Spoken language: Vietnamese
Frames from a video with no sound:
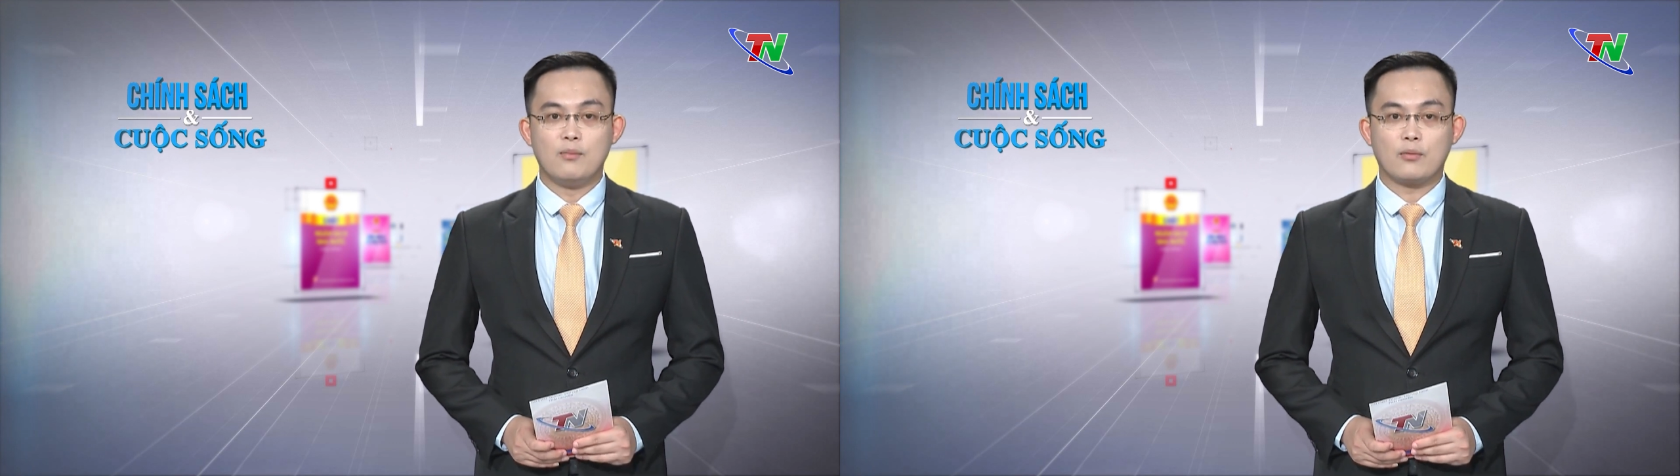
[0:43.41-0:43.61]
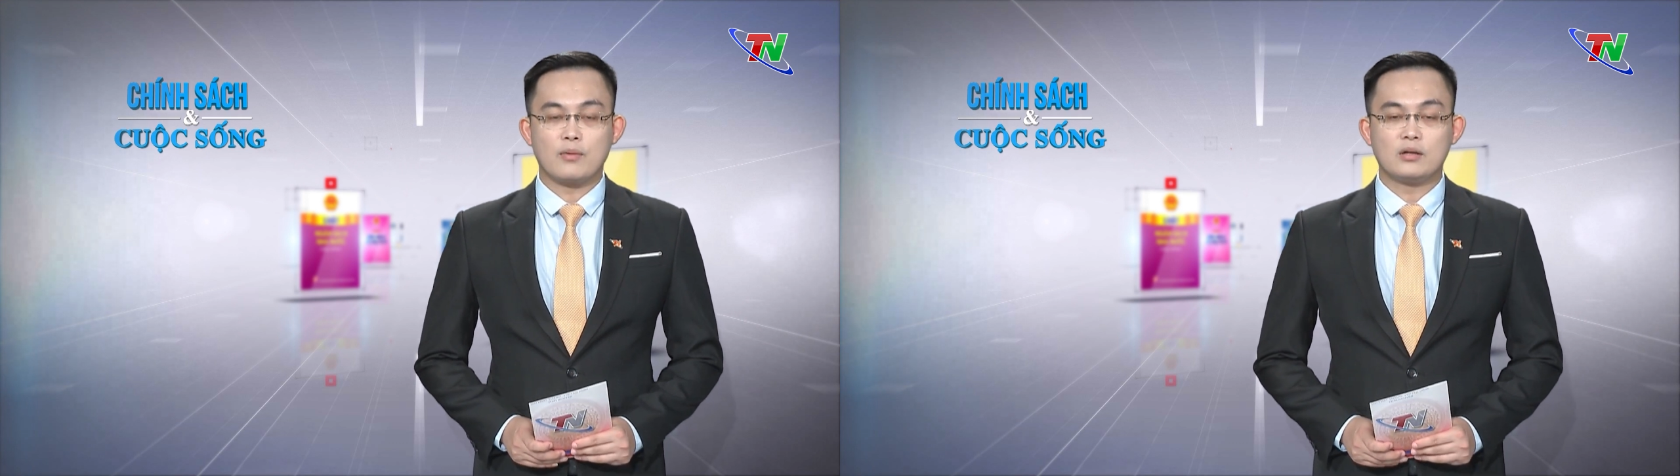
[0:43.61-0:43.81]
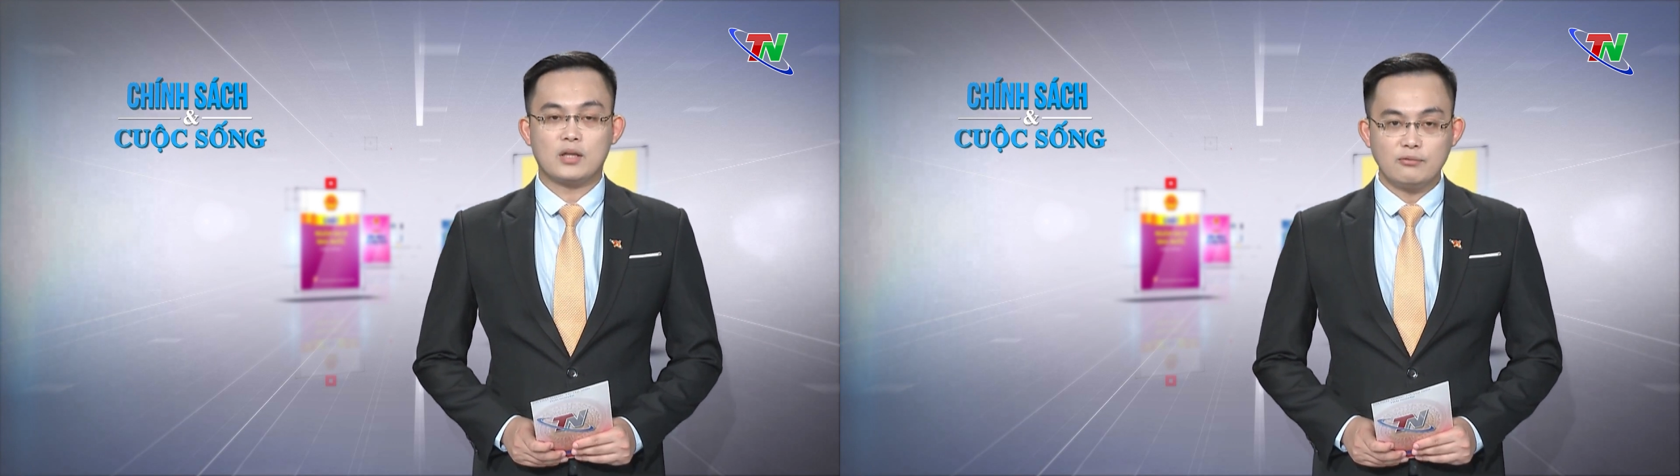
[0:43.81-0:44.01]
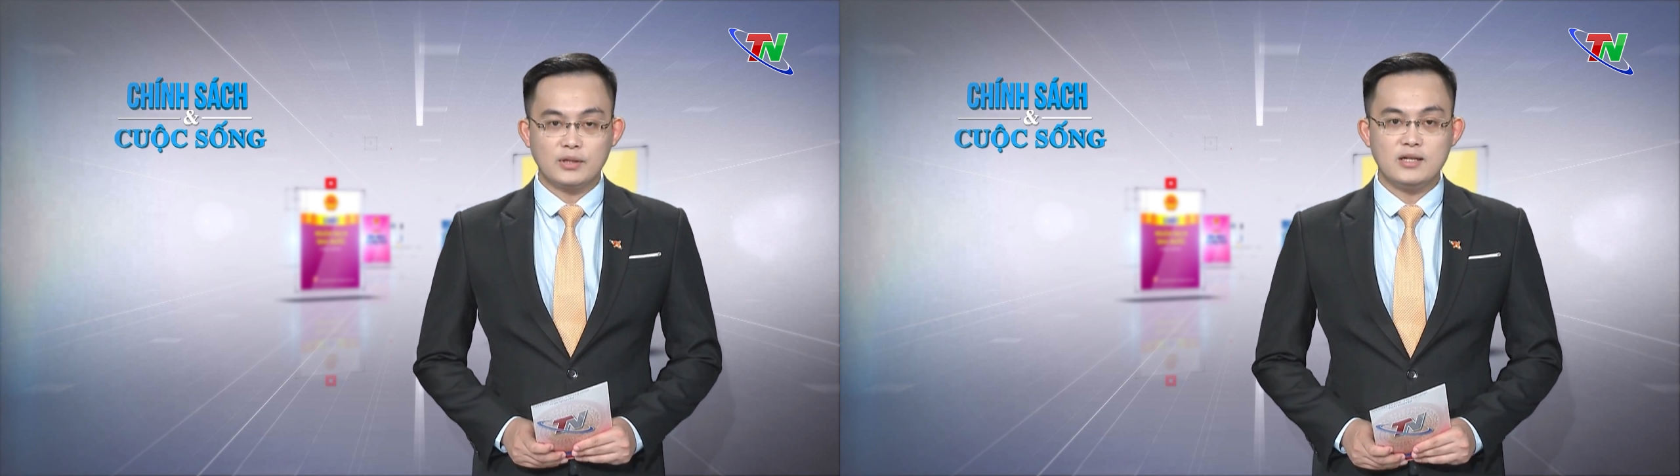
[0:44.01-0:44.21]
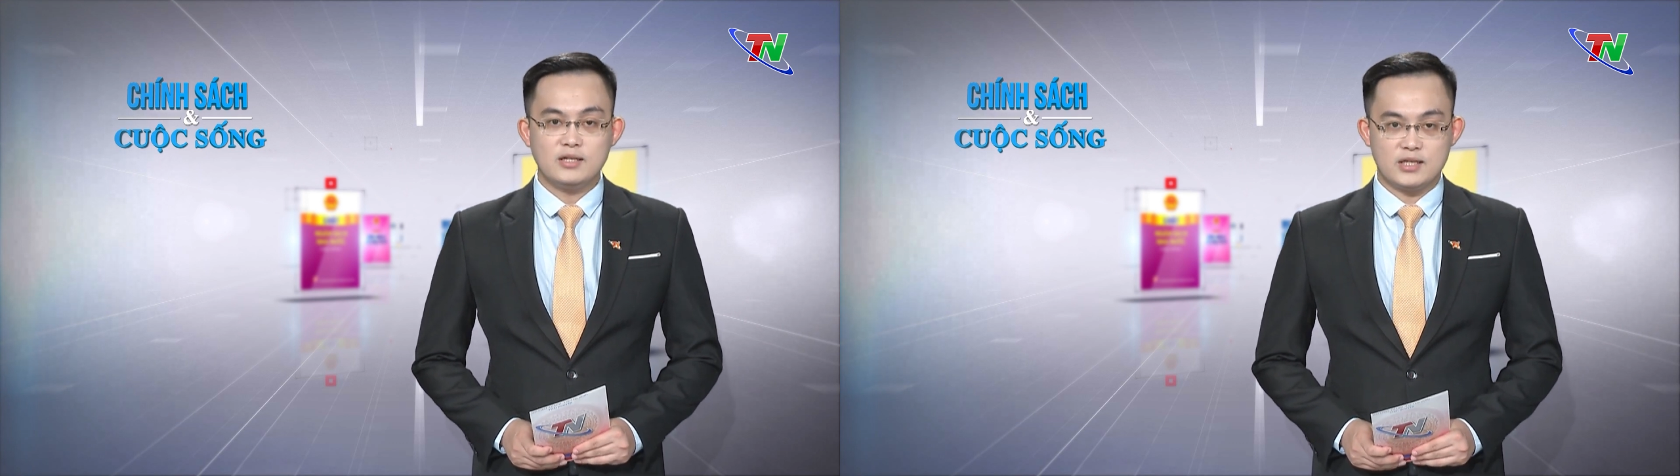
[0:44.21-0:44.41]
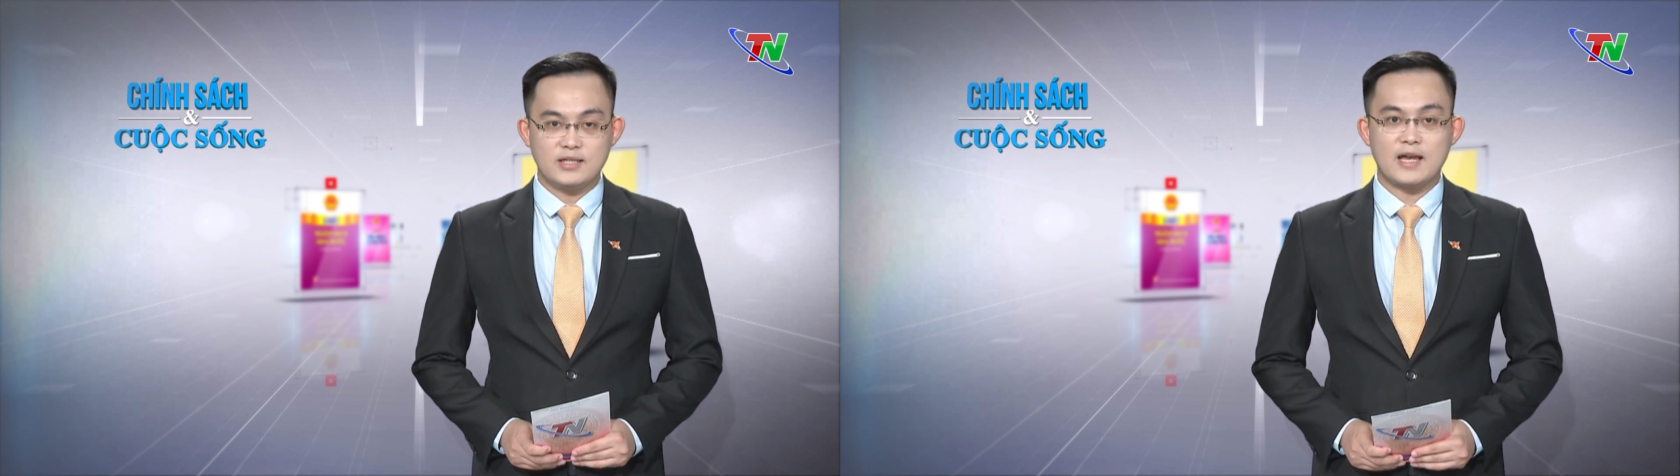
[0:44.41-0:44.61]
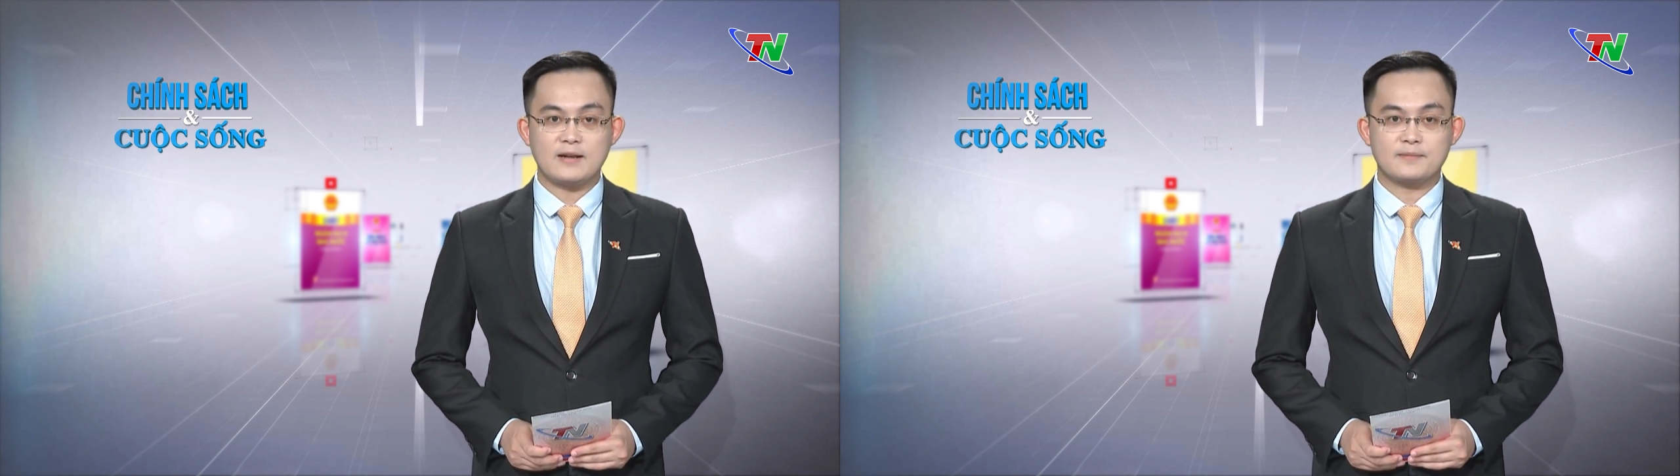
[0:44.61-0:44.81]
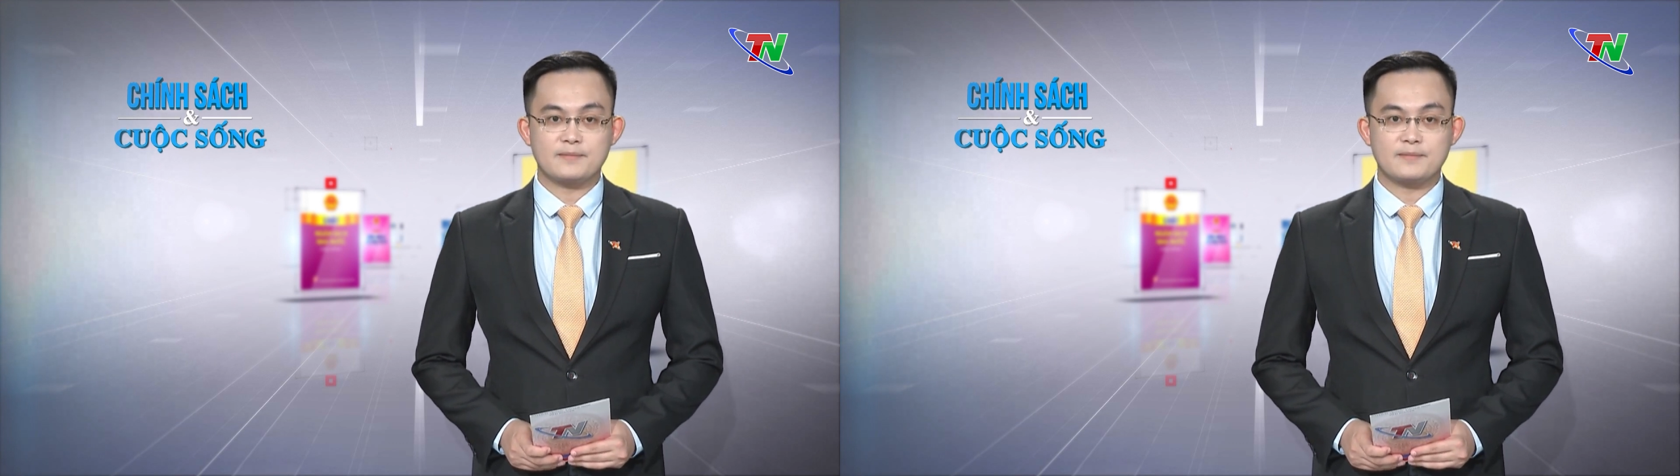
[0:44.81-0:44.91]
mục Thông tin chính sách.